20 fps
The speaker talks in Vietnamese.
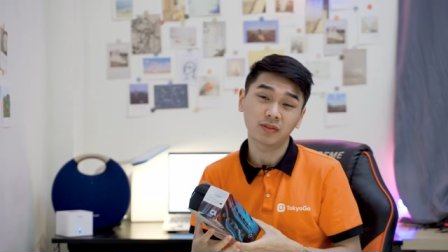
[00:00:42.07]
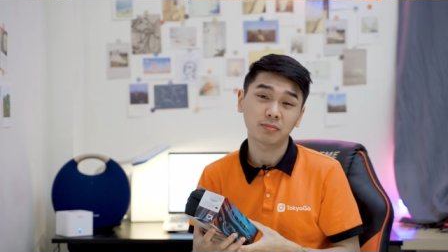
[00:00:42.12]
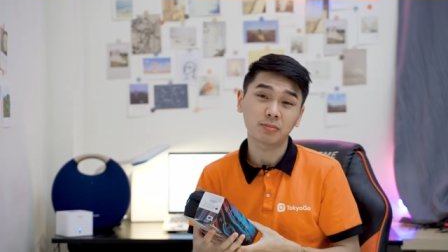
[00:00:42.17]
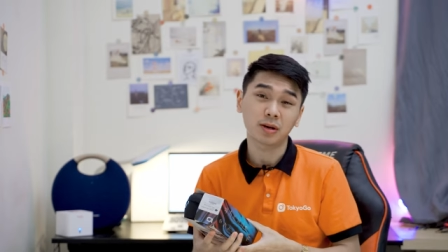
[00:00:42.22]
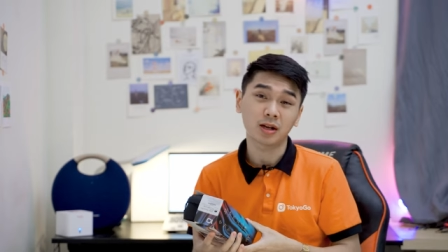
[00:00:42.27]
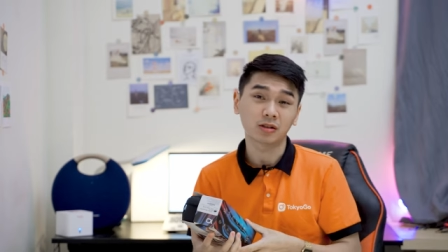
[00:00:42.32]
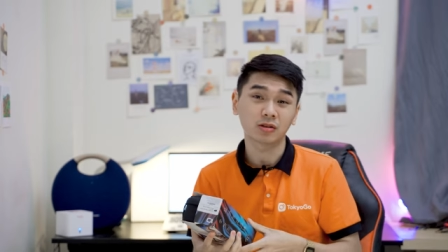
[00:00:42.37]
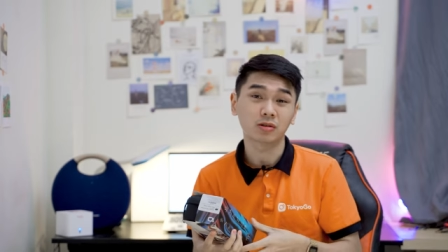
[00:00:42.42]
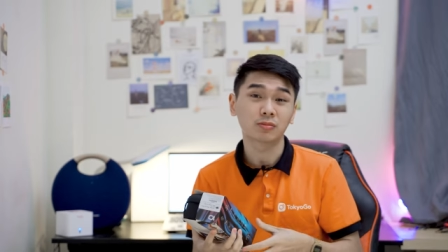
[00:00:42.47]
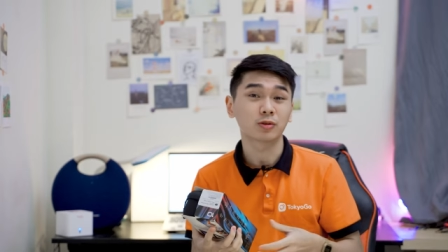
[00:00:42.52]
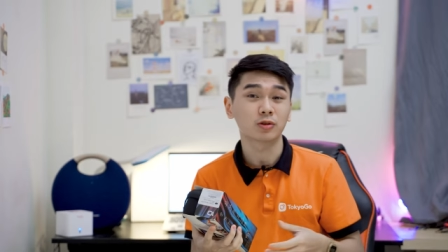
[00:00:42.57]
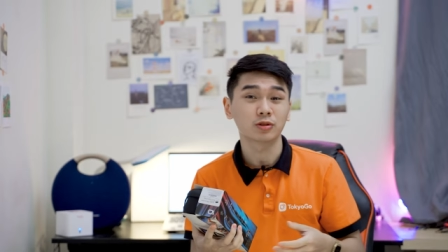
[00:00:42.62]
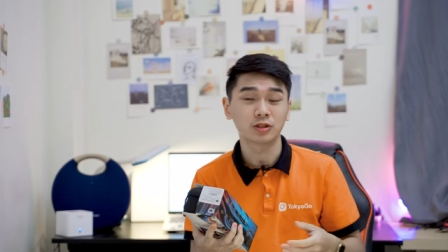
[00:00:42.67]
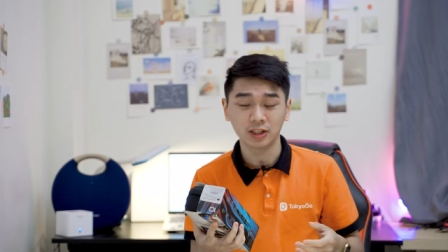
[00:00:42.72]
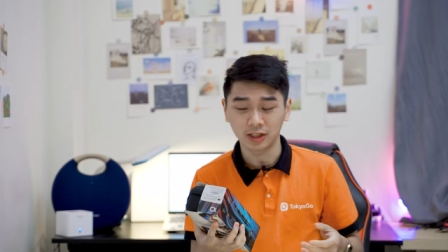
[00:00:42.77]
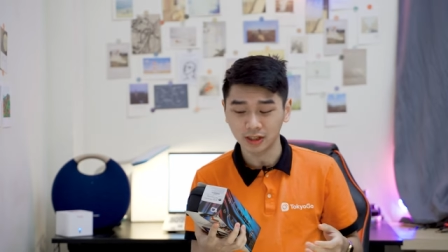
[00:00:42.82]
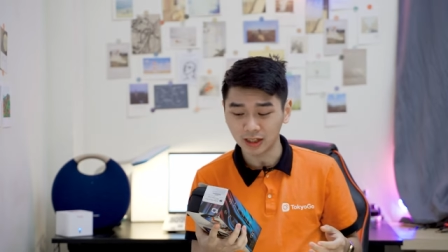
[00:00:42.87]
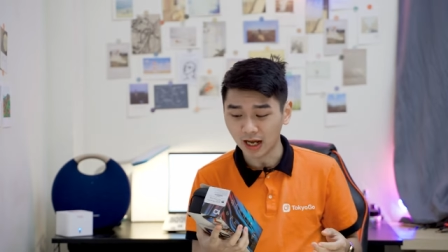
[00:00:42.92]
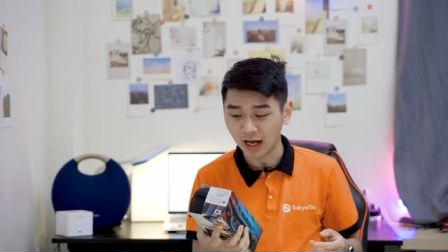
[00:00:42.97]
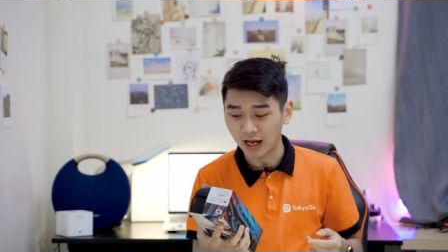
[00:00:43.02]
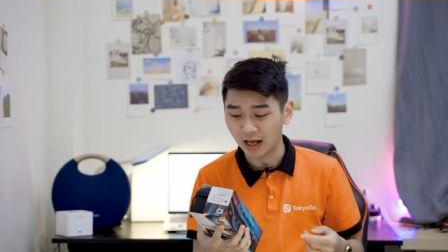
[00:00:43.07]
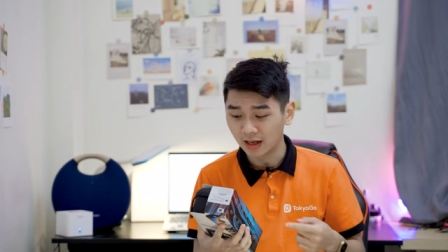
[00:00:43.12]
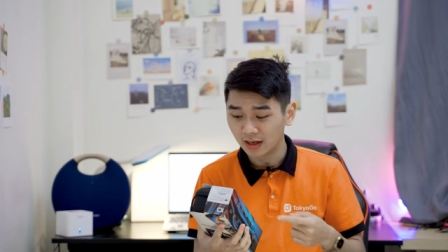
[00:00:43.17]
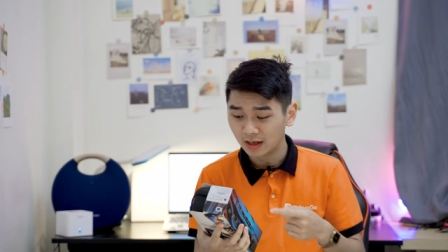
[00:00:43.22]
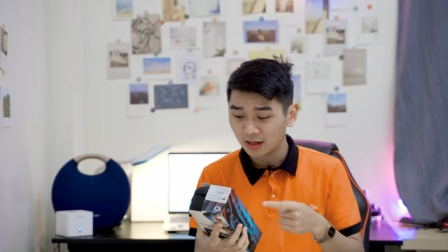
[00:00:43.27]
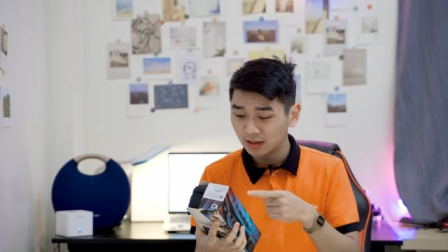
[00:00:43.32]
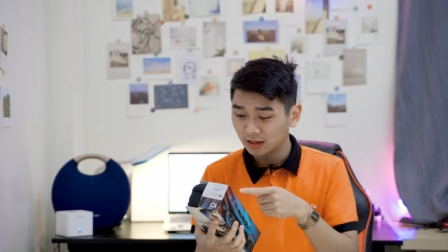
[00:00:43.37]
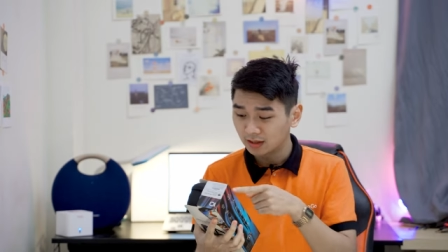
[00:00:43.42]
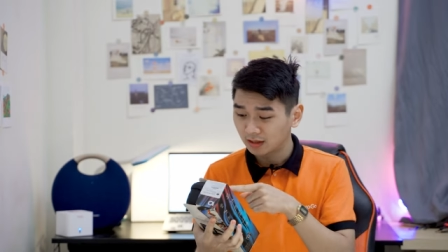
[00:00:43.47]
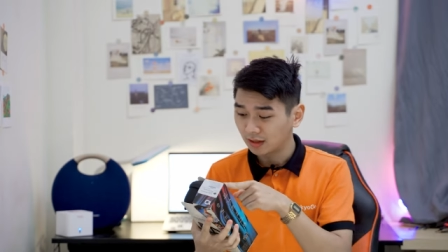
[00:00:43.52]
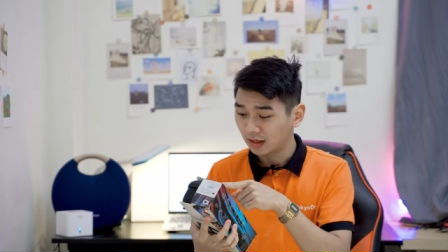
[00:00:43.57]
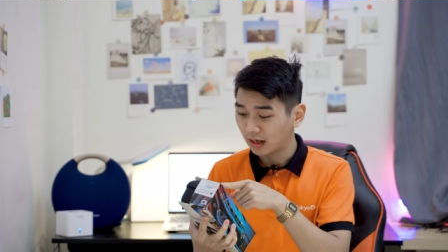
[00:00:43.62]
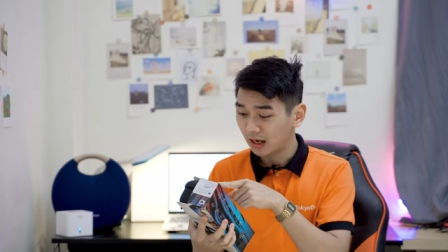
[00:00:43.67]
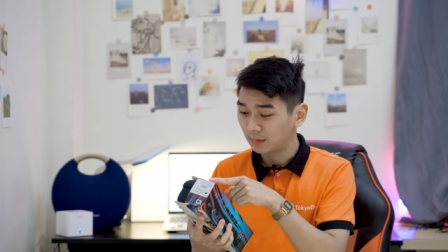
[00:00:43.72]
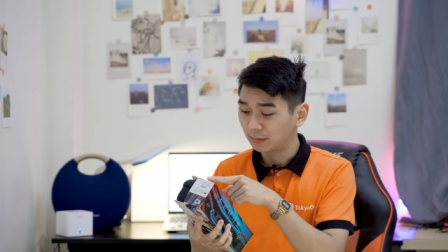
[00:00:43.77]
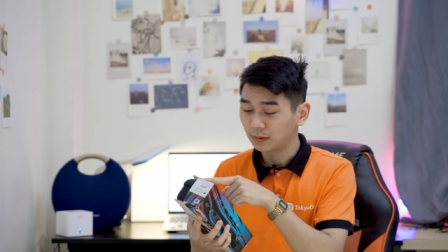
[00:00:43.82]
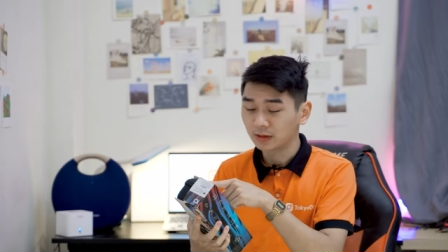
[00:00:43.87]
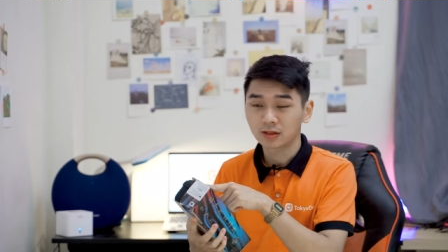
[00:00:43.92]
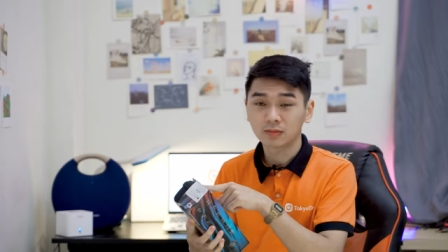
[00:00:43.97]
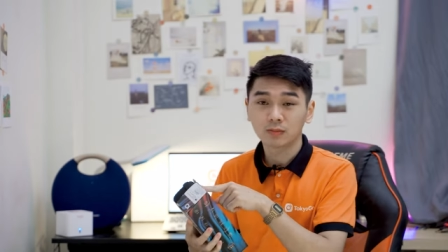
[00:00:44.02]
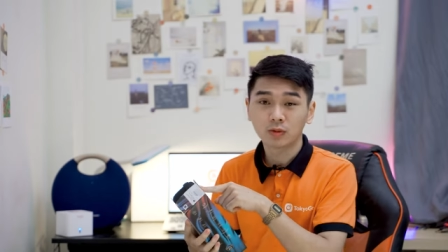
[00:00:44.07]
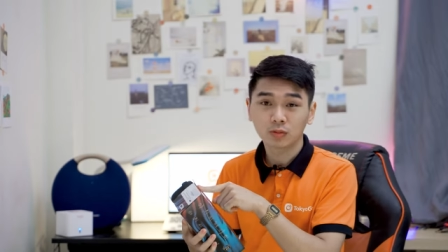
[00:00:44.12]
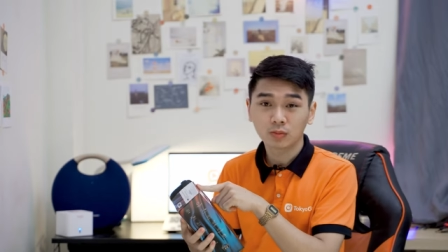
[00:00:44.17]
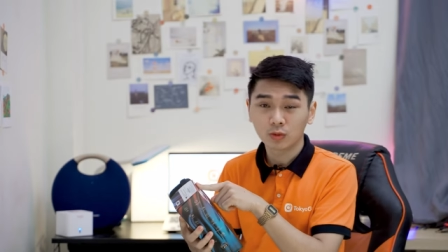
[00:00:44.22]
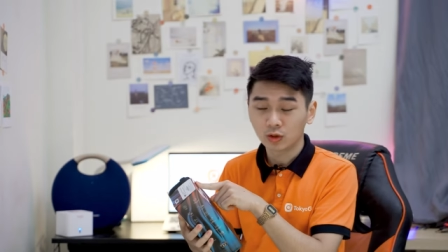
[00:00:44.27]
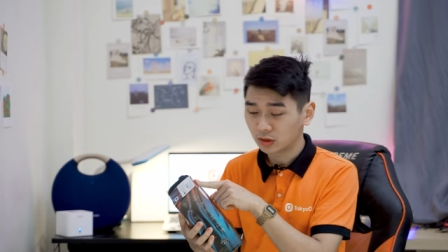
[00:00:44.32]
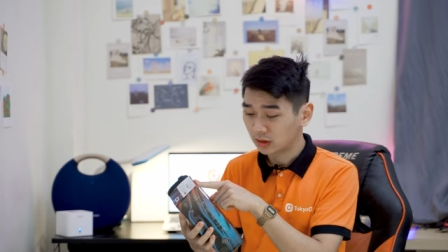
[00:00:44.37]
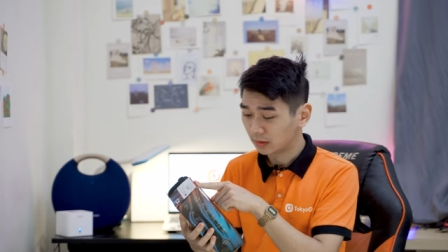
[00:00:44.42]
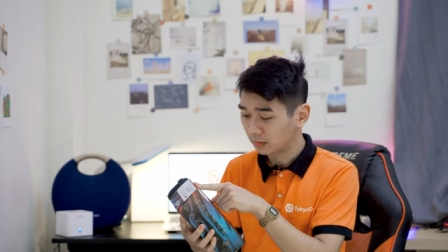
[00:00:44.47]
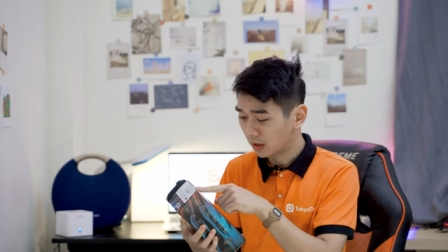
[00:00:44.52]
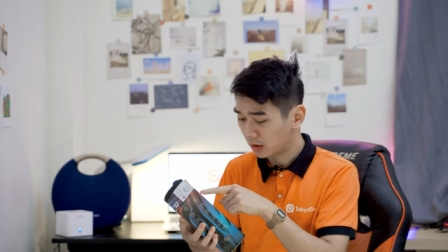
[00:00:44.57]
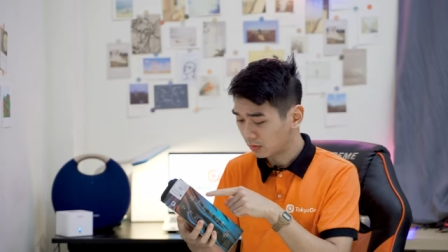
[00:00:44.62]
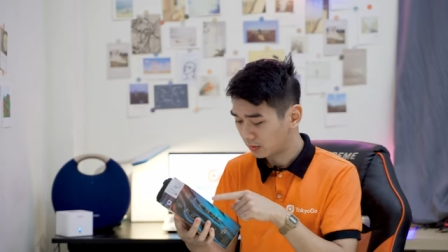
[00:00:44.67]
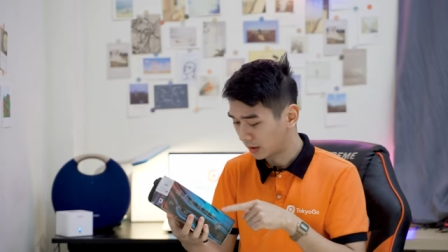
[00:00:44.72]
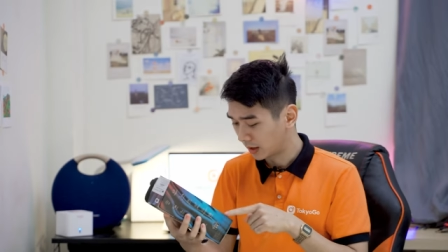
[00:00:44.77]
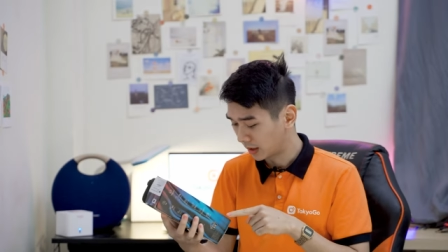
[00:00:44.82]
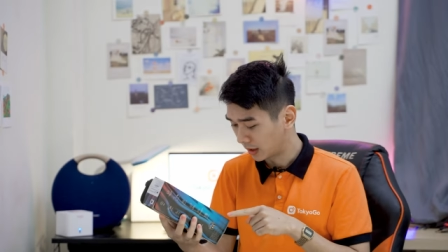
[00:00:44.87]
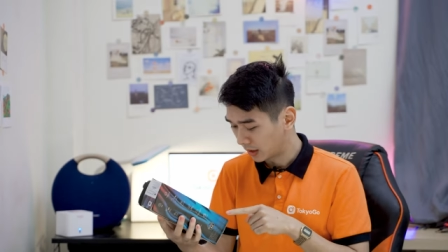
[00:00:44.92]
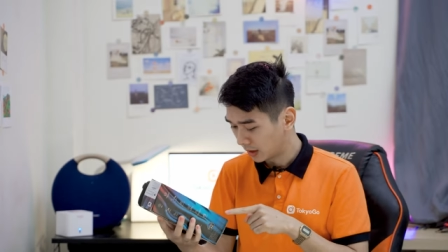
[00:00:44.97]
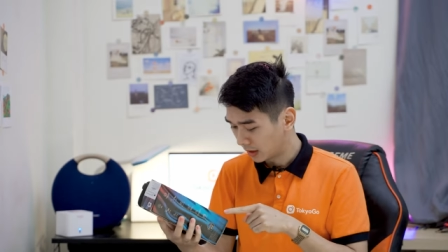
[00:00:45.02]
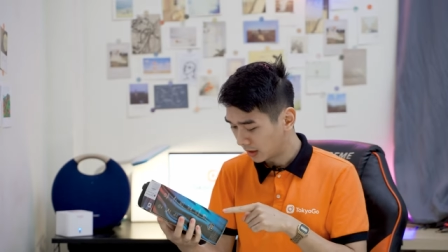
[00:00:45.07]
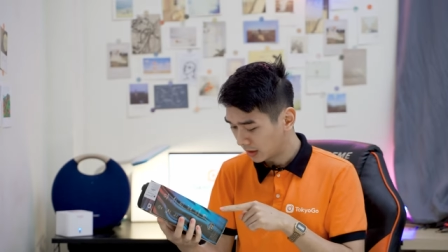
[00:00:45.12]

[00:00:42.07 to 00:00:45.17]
phiên bản GoPro 9 cả, như là HyperSmooth 4.0 này,